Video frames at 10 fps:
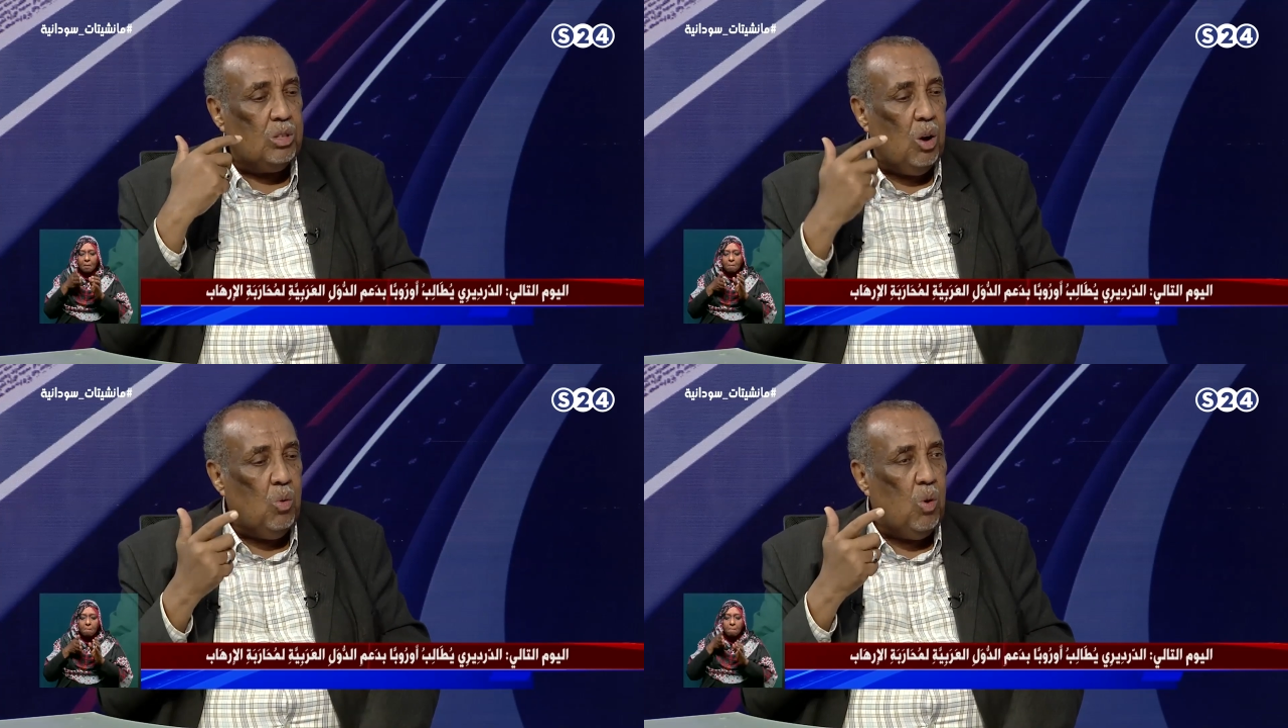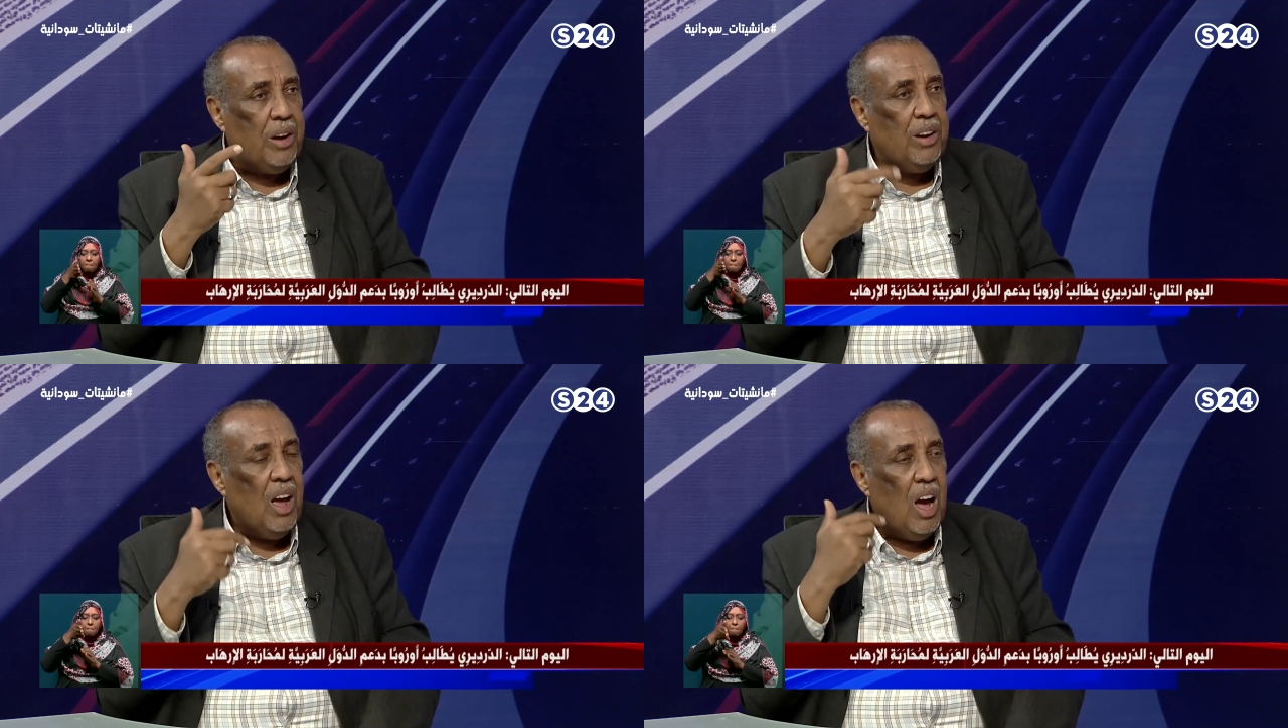
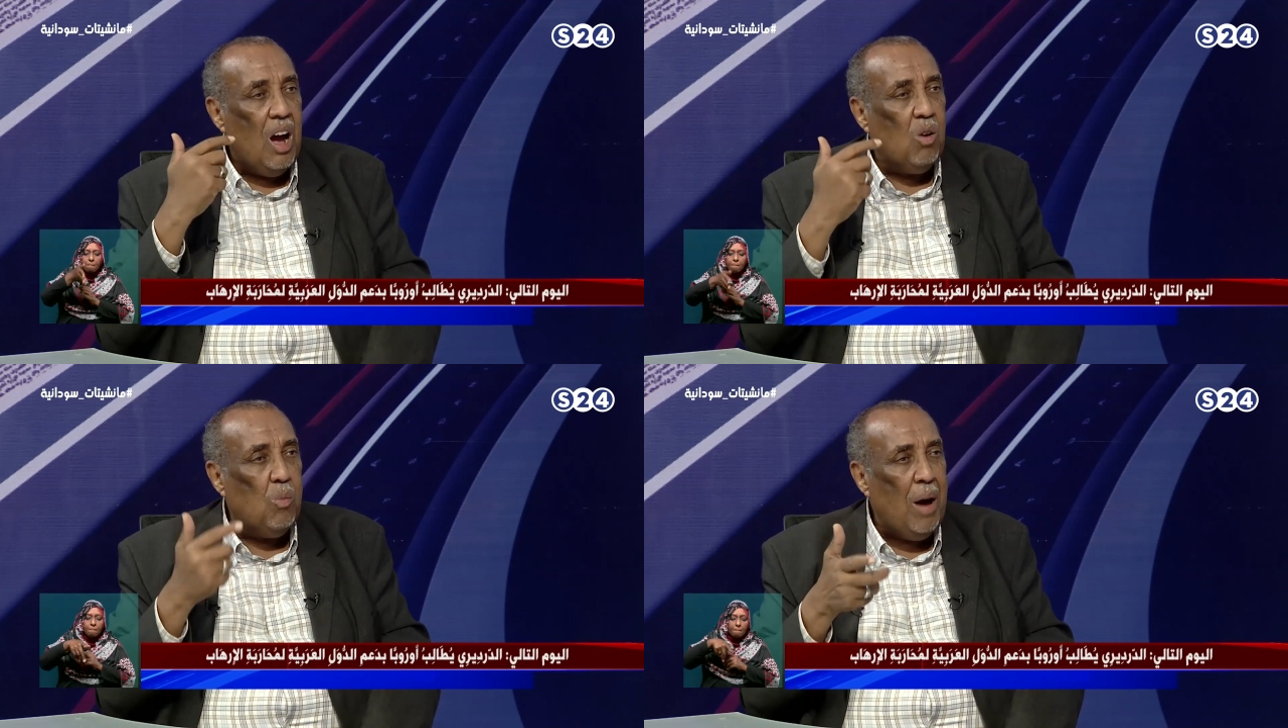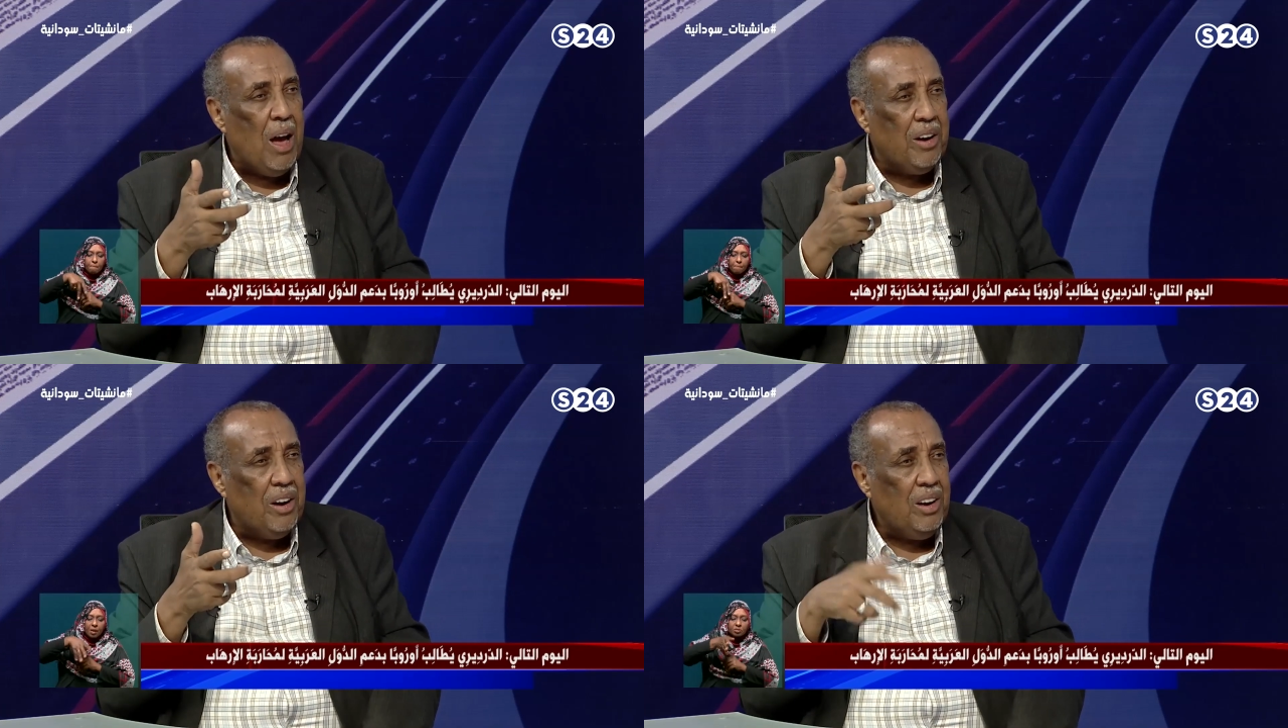جوا أو
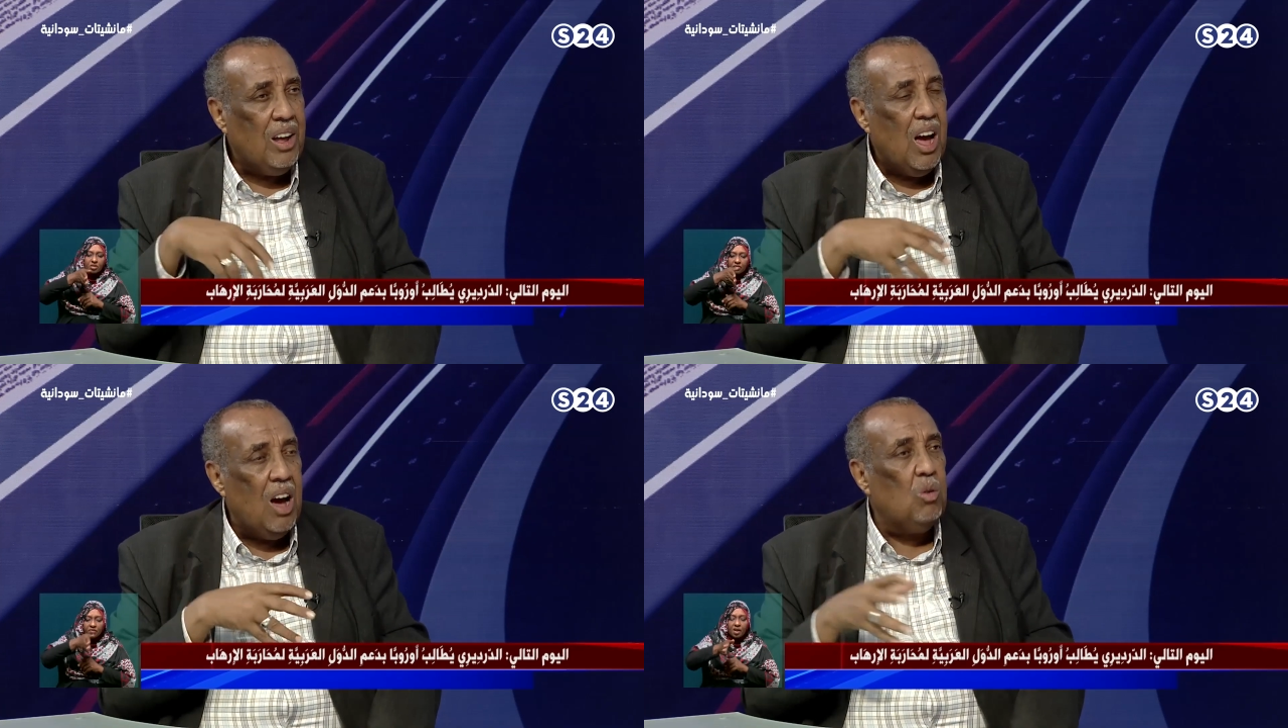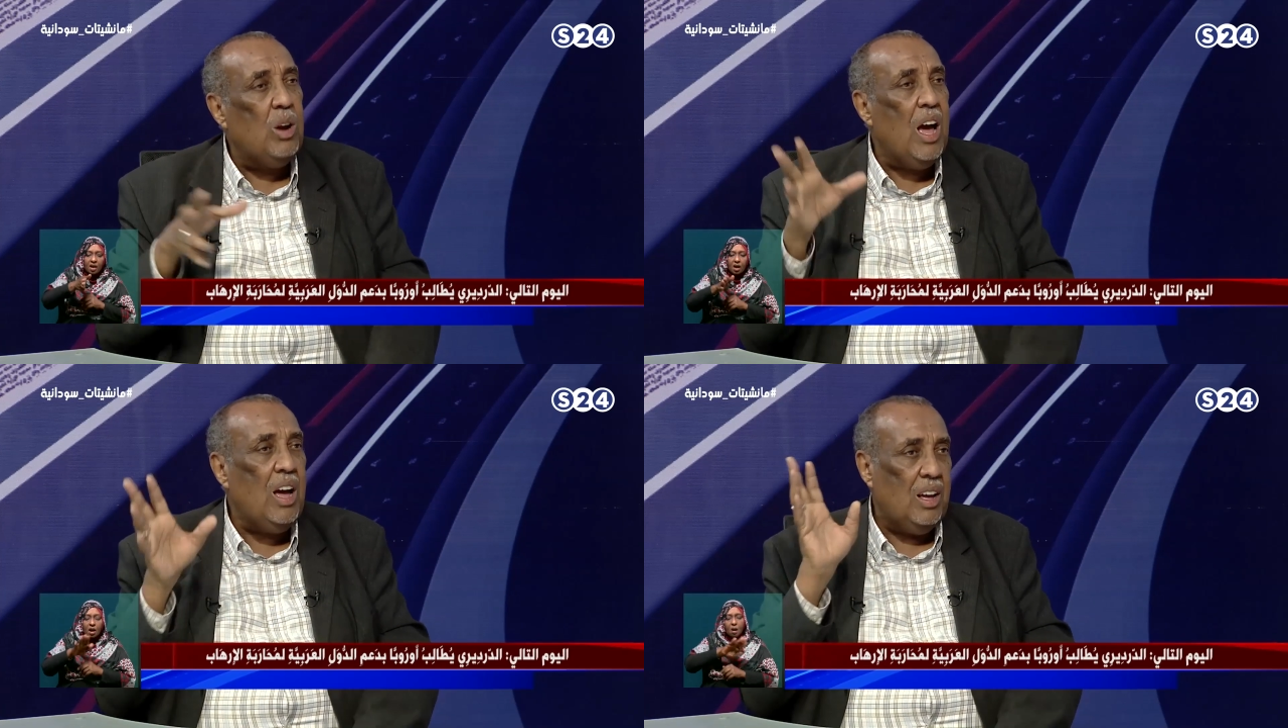بحرا
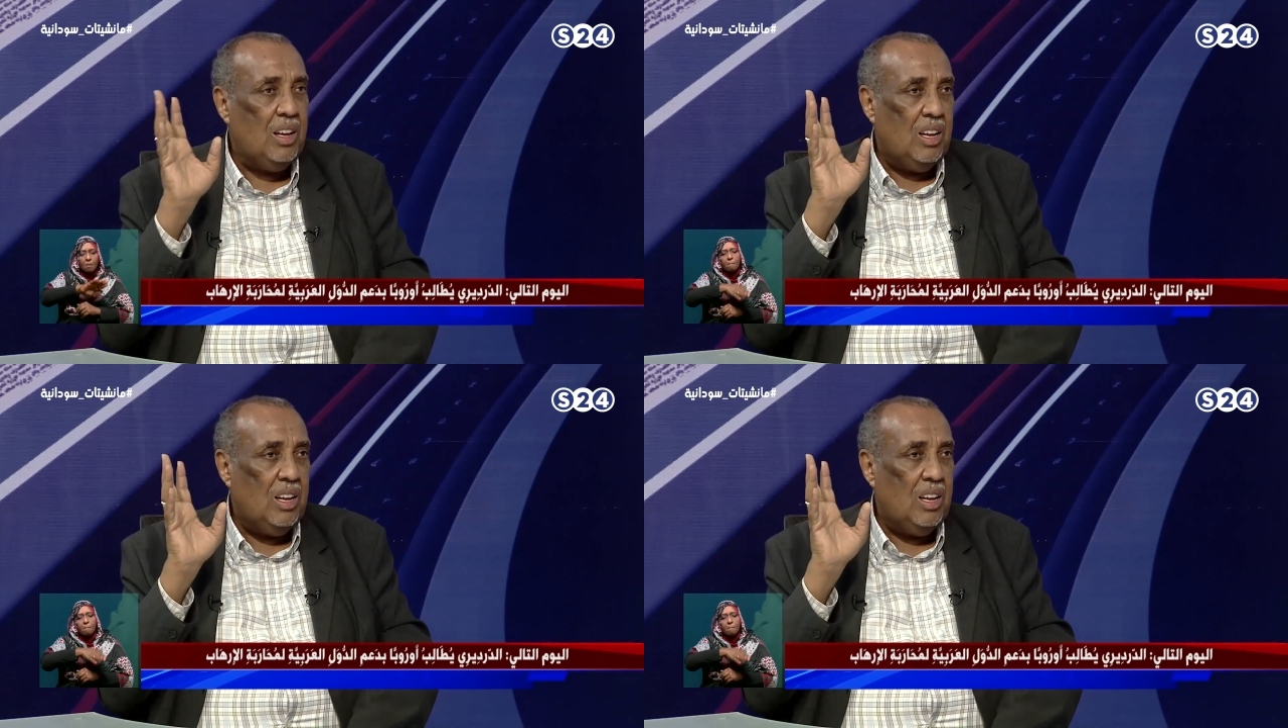هؤلاء